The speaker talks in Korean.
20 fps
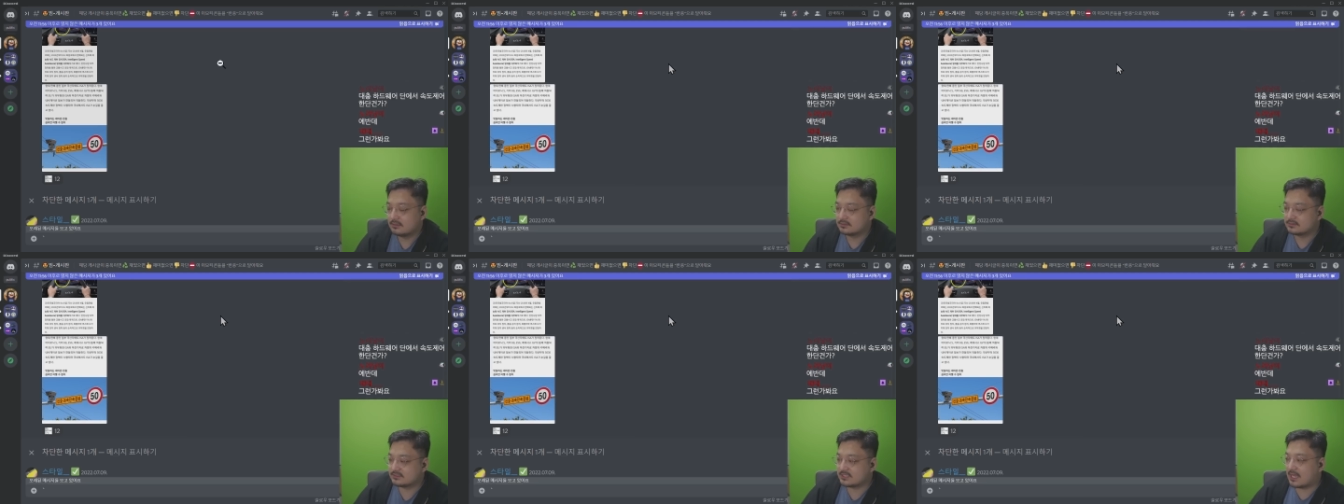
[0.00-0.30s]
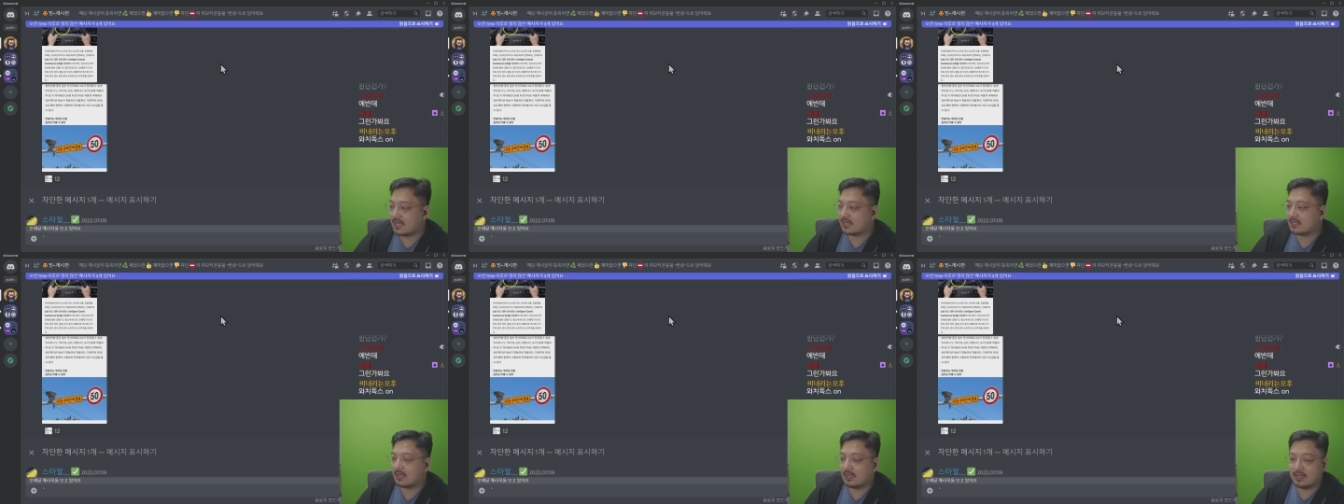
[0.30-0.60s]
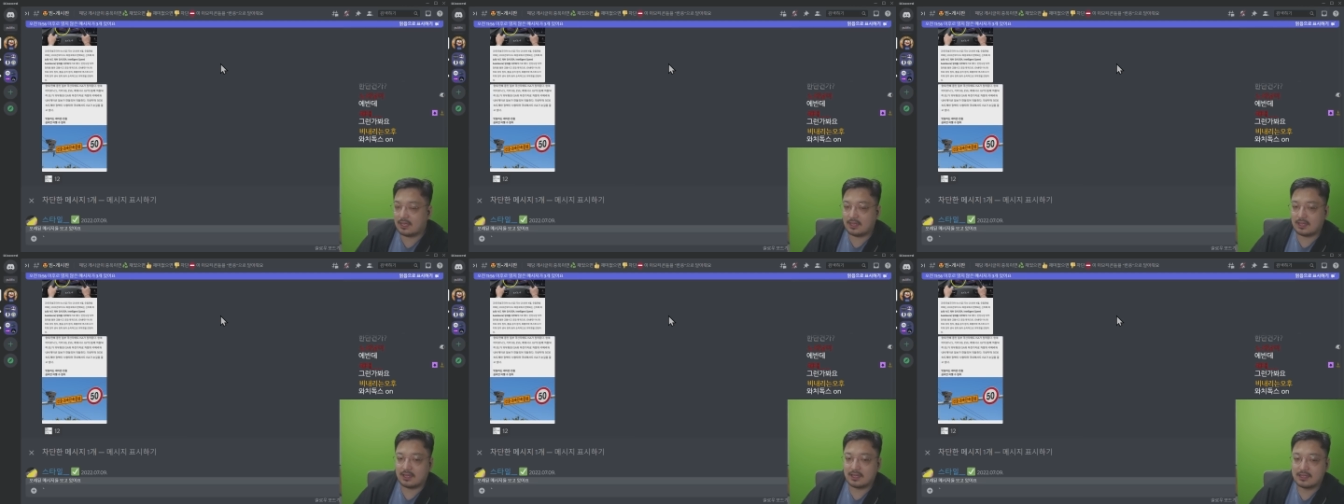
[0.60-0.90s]

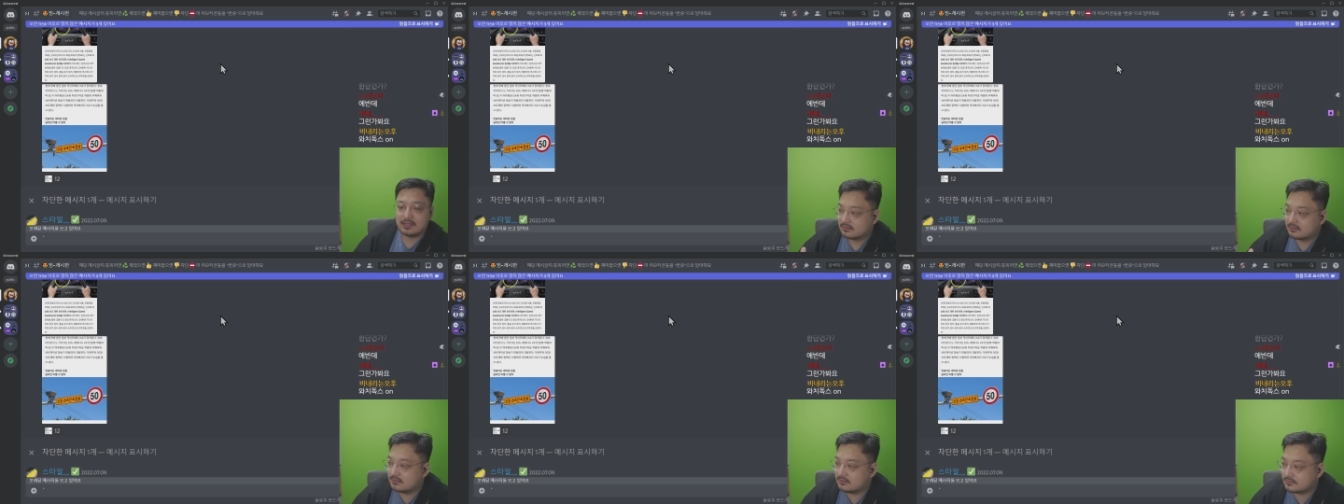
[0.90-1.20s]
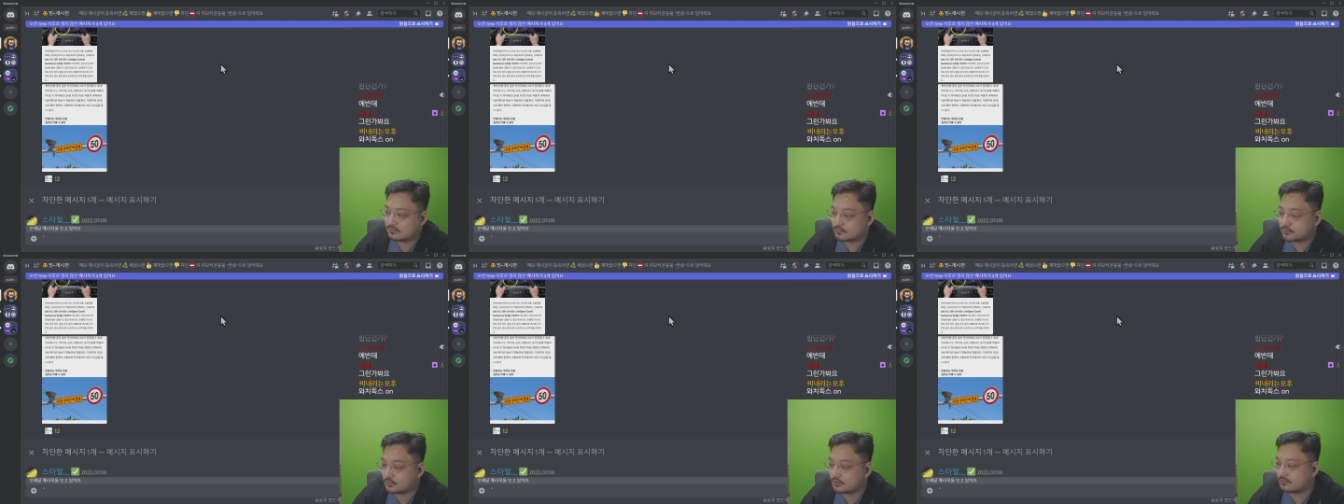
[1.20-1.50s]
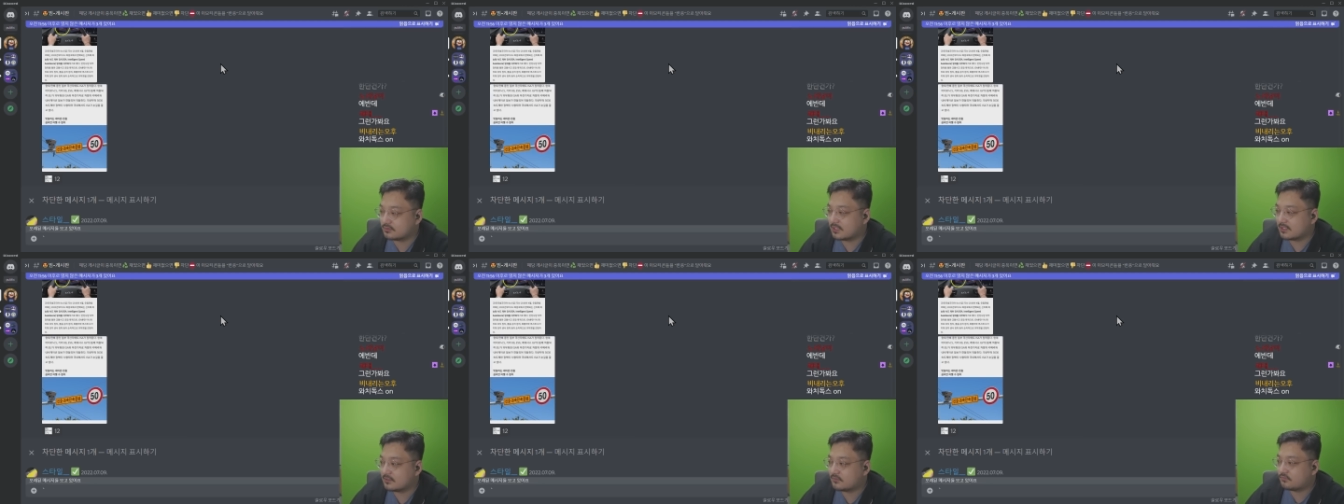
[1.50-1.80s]
차가 그 속도를
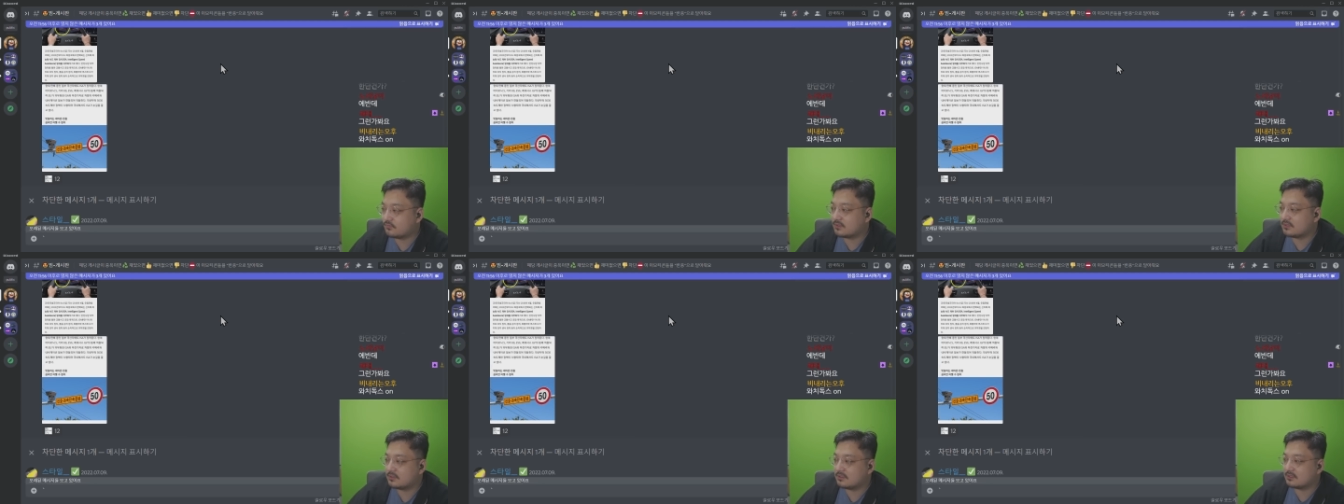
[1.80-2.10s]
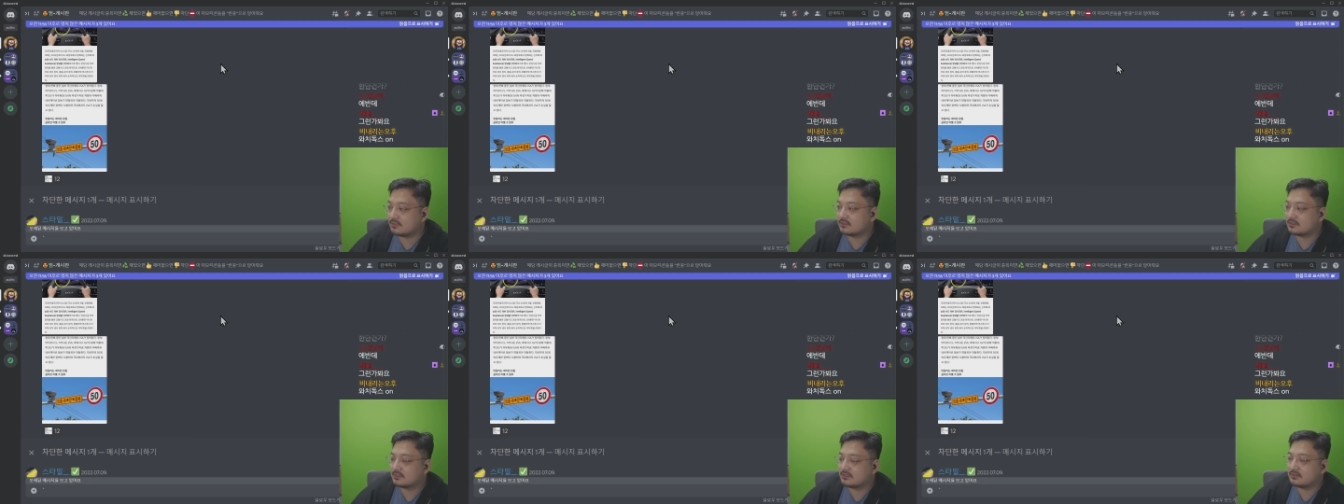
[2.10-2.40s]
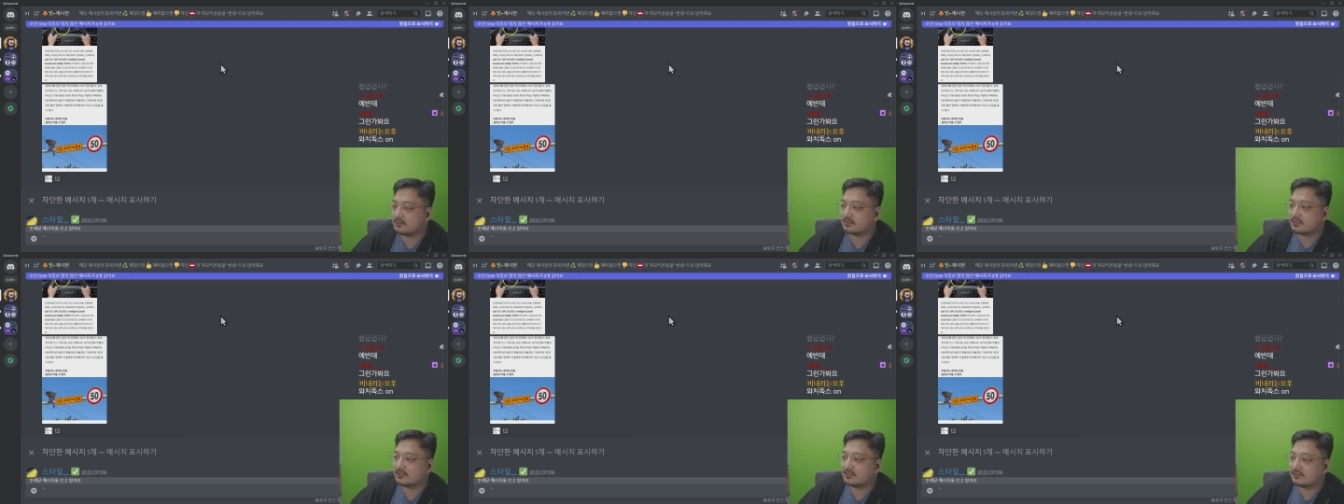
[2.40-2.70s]
낼 수 있는
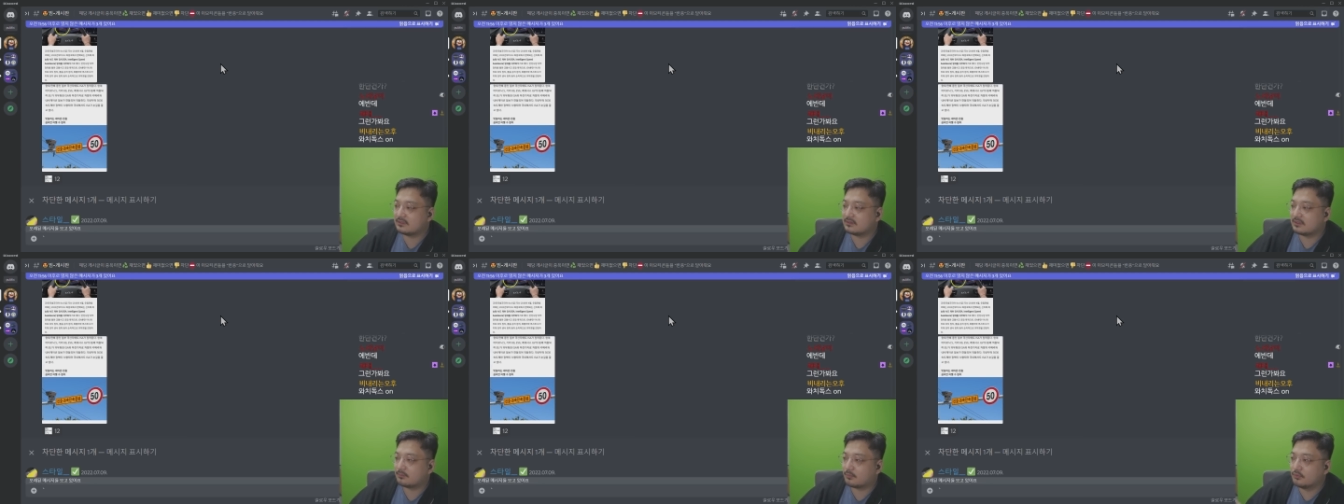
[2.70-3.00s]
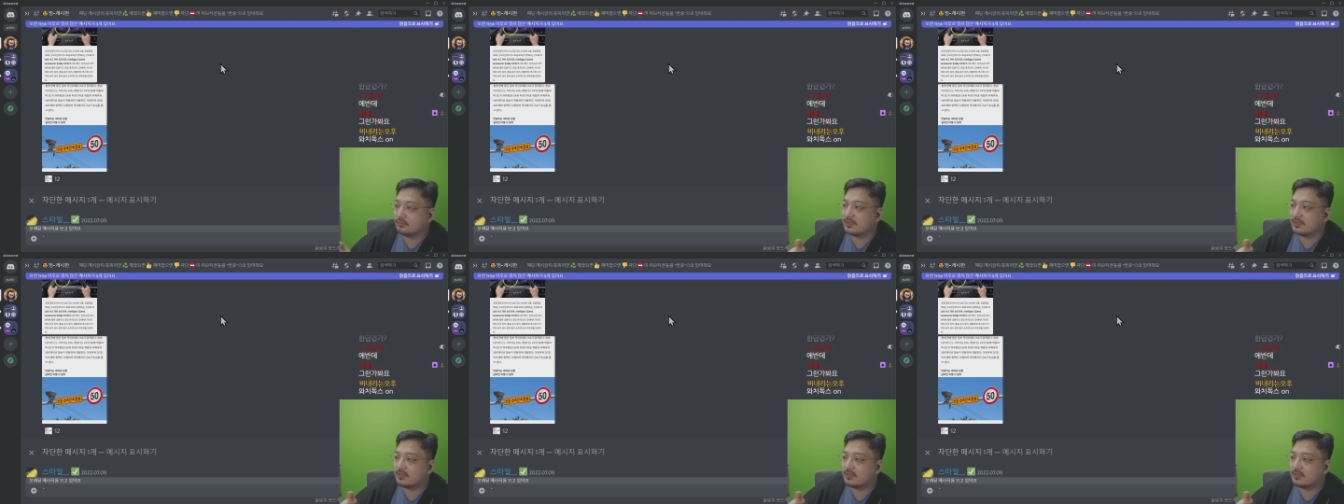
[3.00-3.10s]
능력이 있는데 못